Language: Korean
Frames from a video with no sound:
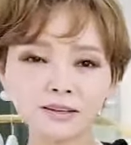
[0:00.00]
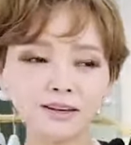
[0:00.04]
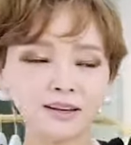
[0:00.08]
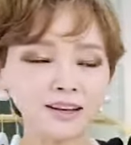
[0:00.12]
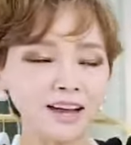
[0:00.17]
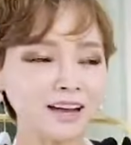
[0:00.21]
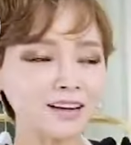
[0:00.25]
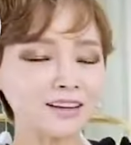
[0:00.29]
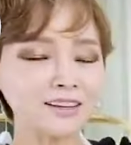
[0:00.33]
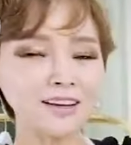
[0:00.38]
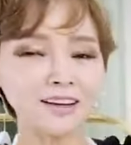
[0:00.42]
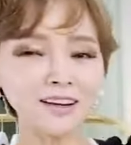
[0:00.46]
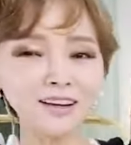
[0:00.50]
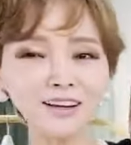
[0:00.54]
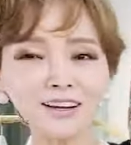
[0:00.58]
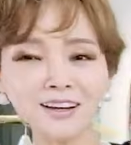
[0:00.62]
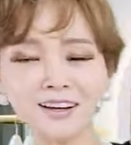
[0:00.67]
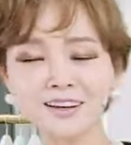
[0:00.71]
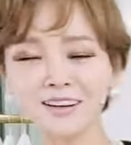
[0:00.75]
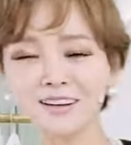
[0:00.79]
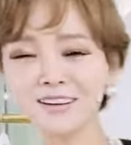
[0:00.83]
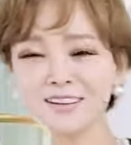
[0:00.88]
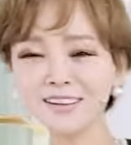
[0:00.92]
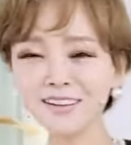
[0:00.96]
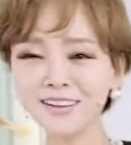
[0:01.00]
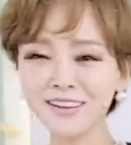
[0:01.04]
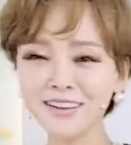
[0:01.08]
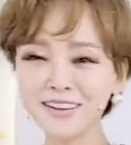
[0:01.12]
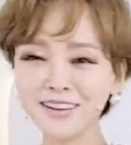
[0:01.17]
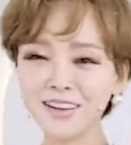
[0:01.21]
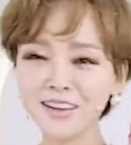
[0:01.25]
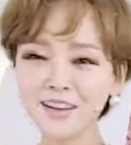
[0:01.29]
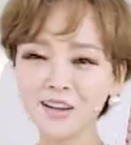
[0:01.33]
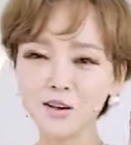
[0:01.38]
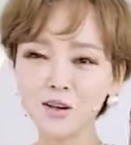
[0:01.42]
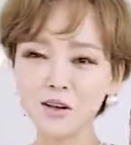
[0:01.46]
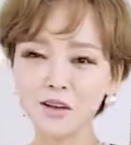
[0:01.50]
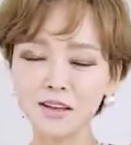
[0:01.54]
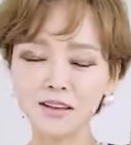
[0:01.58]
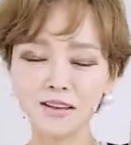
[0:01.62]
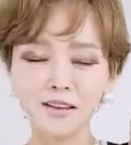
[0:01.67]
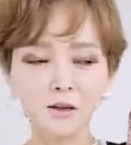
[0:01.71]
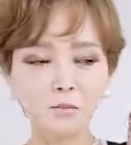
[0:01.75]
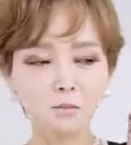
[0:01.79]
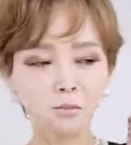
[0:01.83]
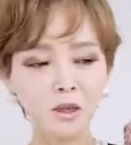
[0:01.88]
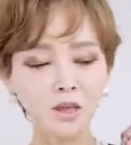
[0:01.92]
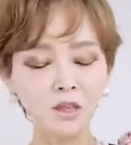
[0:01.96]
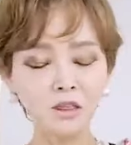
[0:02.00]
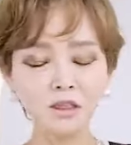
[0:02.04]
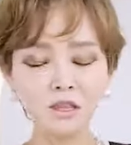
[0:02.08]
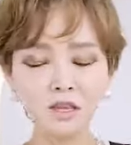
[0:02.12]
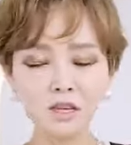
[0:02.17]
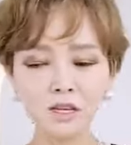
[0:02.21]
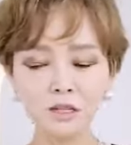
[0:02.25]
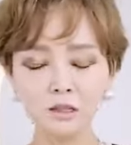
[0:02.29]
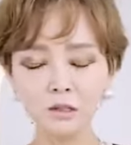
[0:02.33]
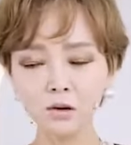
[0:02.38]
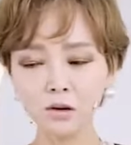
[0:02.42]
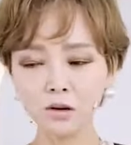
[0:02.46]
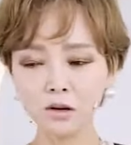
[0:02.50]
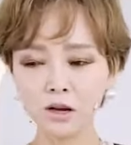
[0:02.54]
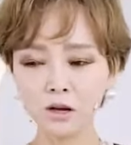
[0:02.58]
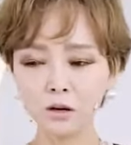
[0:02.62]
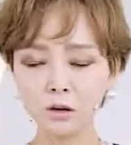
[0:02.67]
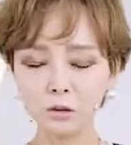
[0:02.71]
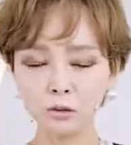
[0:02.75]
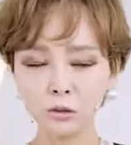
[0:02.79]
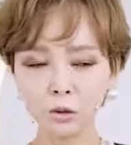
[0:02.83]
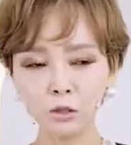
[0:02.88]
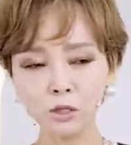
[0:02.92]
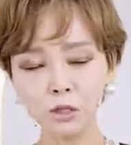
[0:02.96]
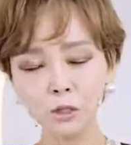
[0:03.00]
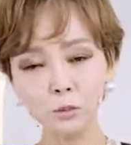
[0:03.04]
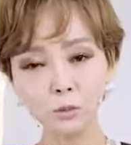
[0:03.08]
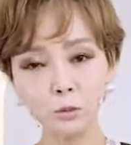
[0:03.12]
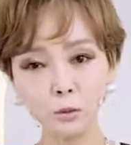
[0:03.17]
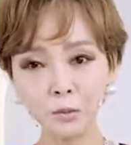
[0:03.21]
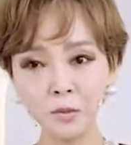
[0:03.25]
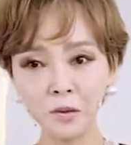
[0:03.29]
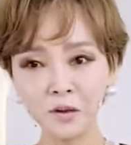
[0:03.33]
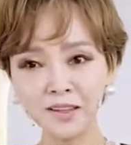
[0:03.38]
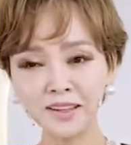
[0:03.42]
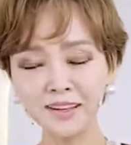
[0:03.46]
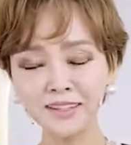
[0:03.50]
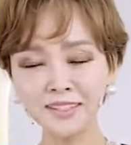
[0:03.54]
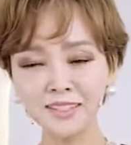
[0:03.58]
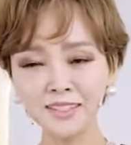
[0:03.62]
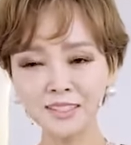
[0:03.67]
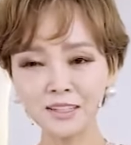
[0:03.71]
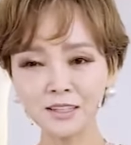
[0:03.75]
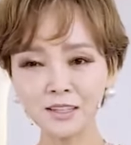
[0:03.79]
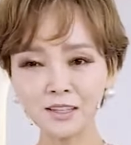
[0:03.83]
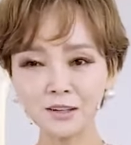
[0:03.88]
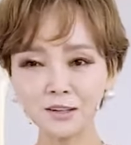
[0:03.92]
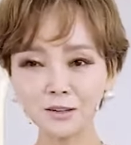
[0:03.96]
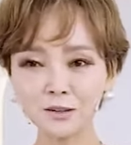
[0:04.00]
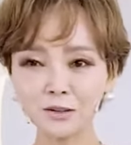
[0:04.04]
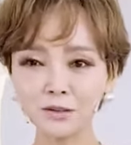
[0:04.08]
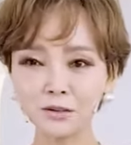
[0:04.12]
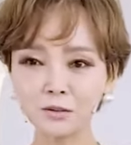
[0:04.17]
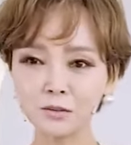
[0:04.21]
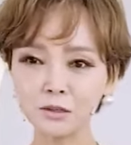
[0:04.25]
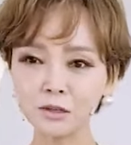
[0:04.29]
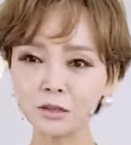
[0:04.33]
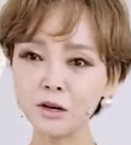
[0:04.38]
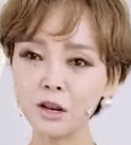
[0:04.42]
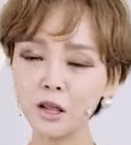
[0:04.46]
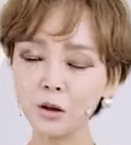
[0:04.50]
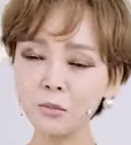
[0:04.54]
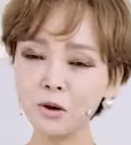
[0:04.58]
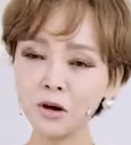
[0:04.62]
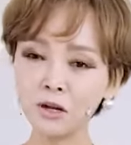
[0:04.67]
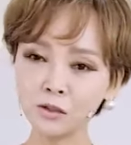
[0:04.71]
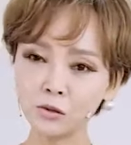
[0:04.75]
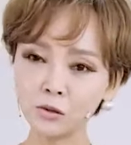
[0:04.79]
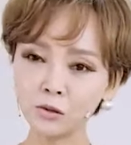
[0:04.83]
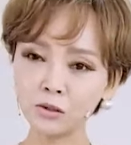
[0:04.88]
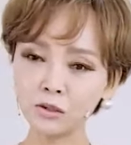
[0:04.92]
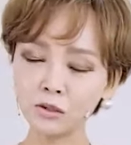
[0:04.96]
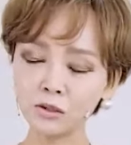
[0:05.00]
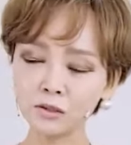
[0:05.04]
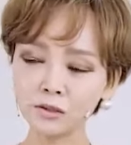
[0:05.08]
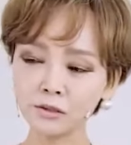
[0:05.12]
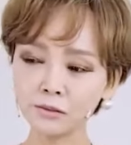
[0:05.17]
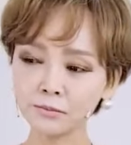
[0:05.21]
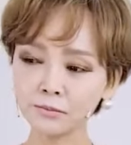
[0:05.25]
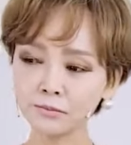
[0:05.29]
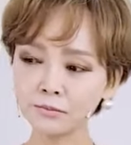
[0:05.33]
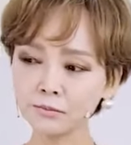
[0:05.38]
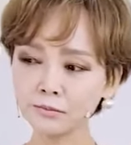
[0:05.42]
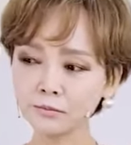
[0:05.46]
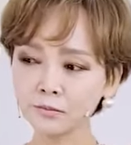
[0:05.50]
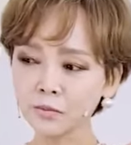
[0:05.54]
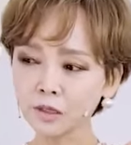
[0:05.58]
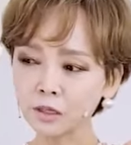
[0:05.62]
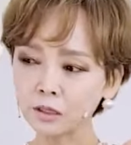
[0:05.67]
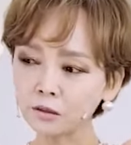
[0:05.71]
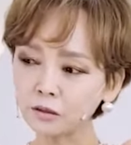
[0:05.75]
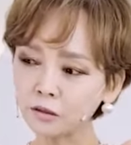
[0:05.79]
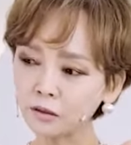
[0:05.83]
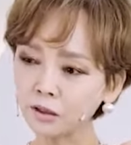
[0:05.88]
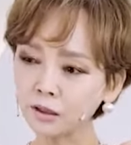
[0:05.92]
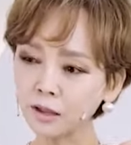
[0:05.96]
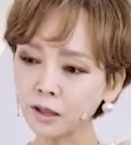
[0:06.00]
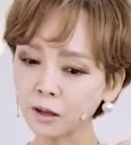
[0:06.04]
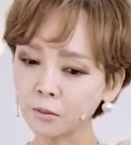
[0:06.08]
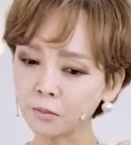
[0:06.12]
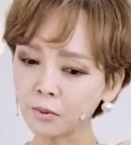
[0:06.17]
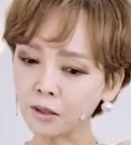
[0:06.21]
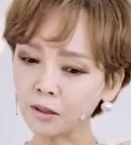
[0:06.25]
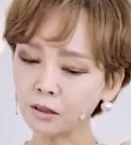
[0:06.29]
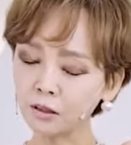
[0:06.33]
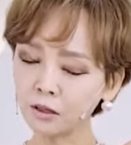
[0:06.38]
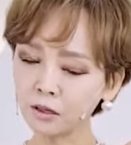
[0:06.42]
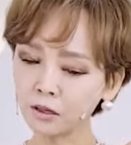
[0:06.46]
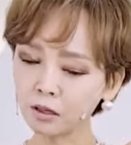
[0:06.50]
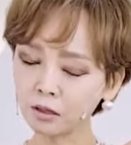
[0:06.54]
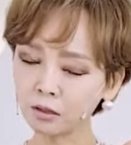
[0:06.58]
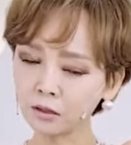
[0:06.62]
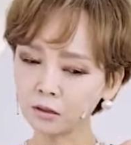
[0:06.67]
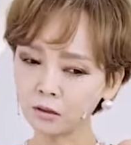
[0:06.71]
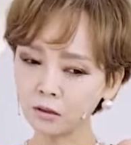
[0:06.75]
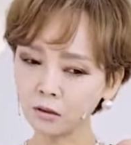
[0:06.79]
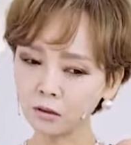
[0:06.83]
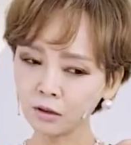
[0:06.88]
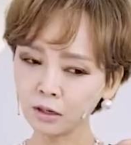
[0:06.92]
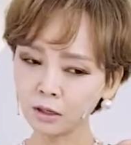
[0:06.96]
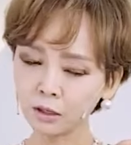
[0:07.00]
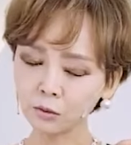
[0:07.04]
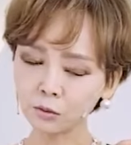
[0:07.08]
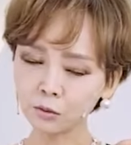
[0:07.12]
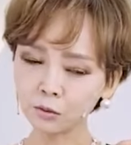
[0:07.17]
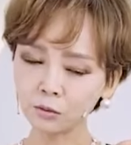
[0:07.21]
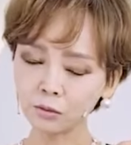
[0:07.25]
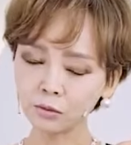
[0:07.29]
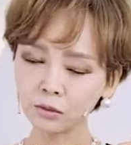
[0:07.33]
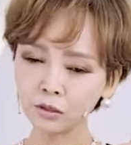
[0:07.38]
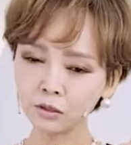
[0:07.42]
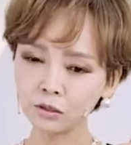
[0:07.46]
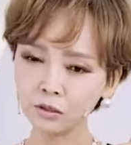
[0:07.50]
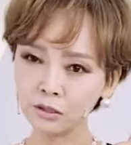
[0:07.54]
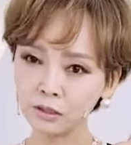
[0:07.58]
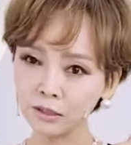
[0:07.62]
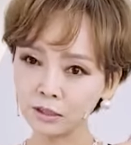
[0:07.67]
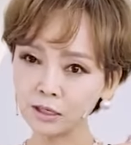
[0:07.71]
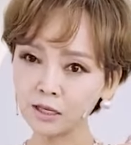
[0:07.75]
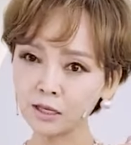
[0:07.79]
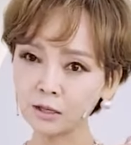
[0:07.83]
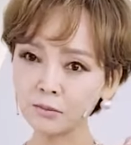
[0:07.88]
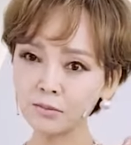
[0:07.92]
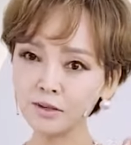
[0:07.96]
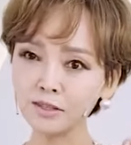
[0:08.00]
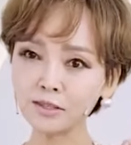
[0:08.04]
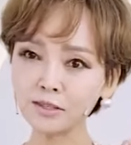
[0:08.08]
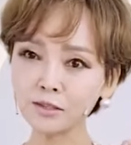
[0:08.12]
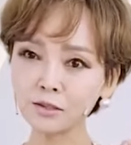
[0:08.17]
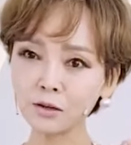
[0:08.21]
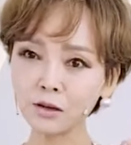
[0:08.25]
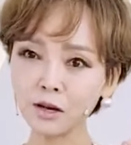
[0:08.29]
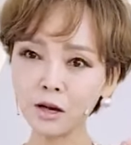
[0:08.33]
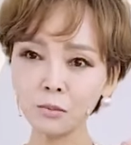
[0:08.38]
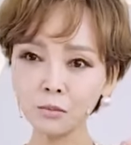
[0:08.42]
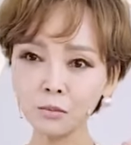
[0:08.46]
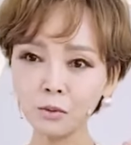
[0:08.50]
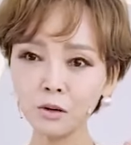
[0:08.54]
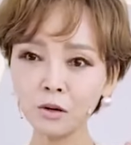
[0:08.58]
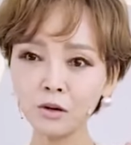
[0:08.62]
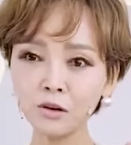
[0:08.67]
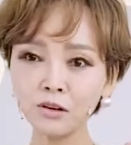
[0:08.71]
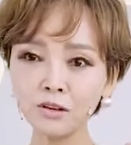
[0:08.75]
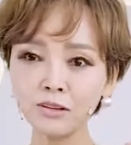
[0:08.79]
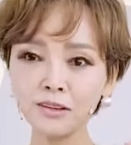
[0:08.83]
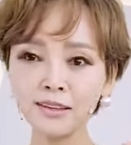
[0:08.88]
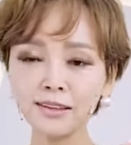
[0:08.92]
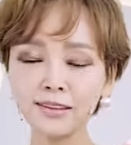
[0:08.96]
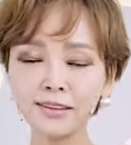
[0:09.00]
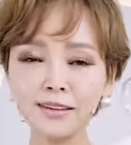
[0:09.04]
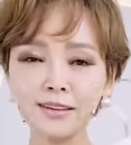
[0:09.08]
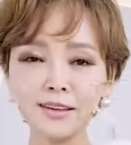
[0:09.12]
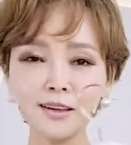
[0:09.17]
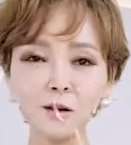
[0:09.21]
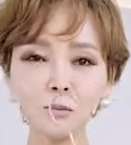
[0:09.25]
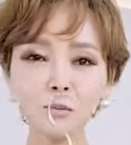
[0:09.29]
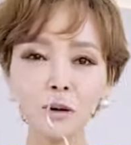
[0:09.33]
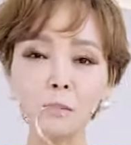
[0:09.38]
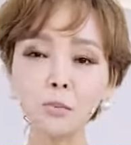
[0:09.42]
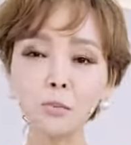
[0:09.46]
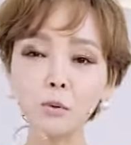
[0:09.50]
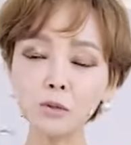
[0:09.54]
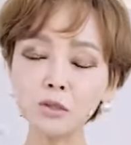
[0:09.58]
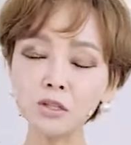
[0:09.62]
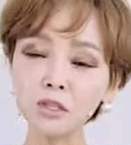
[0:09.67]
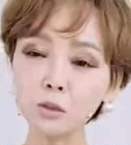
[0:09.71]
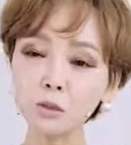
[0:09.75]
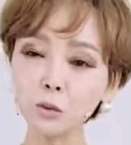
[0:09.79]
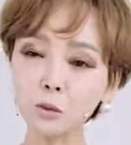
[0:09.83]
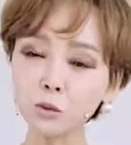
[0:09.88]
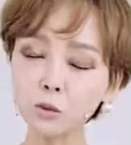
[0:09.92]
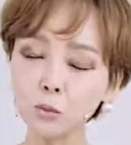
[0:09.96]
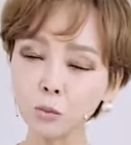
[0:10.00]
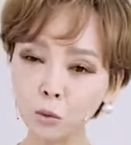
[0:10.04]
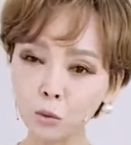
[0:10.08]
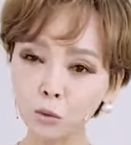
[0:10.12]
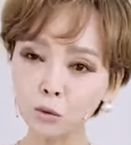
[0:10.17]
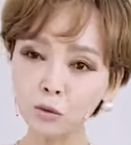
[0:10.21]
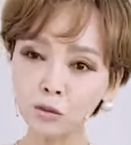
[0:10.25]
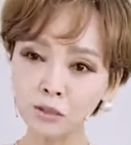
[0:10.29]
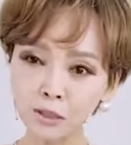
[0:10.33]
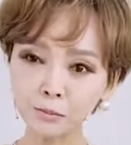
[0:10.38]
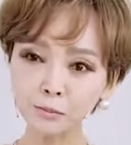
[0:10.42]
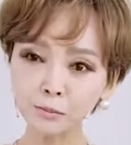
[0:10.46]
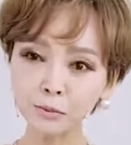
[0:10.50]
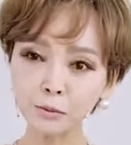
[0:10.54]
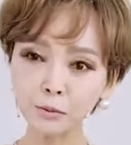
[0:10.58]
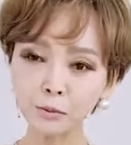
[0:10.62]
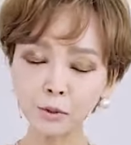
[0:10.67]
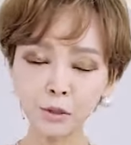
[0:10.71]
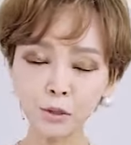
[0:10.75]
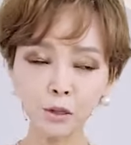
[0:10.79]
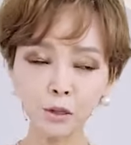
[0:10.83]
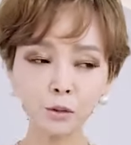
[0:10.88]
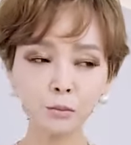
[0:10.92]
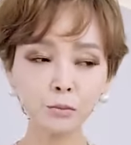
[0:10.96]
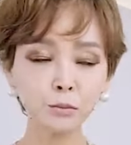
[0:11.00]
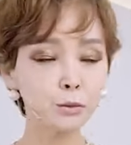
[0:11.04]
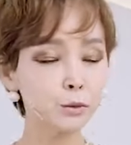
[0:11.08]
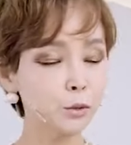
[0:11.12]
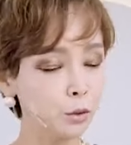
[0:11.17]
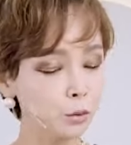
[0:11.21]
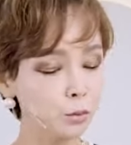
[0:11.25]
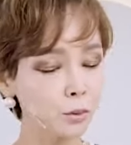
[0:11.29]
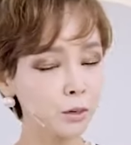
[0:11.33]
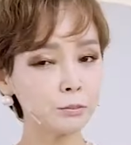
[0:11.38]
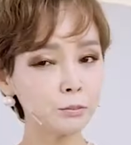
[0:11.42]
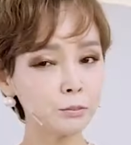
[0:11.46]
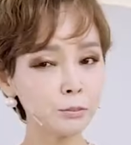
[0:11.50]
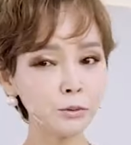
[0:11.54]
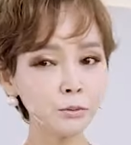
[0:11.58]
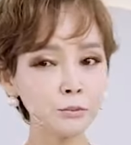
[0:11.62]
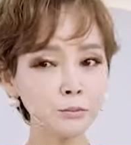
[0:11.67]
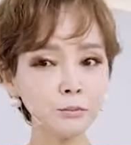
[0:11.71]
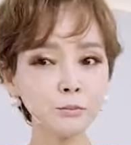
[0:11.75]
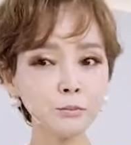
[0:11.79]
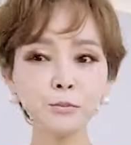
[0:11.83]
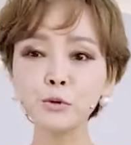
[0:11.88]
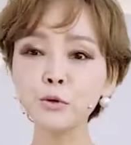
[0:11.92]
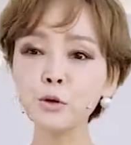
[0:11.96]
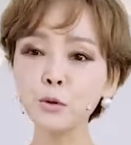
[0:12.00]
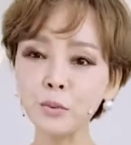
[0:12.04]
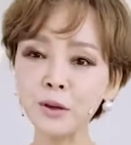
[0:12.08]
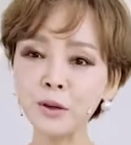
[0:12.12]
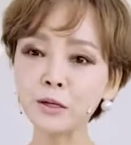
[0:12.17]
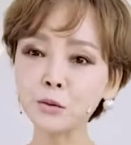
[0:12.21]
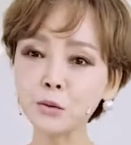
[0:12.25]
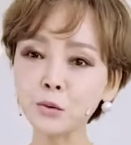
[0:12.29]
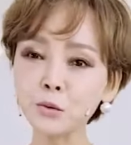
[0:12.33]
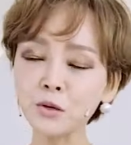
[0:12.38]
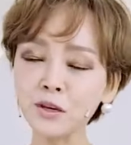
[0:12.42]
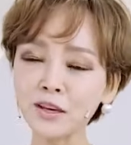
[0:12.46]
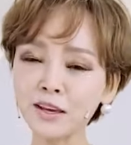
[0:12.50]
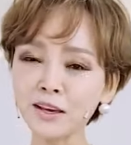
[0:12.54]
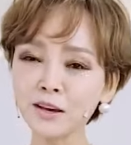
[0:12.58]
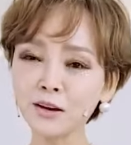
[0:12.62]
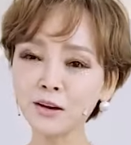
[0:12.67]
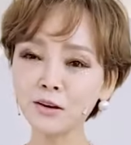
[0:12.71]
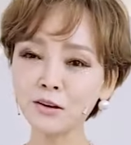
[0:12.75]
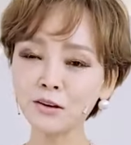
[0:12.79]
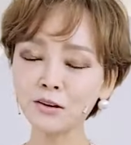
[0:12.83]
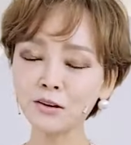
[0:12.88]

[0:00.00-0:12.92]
아까 밴딩이 들어간 건 언니들 불편해 하시잖아요, 둘레마 하는 거. 근데 밴딩이 들어가도 그 느낌이 있어요. 한번 반포드레스 오늘 모든 제품은요 무료 반품, 무료 배송이에요.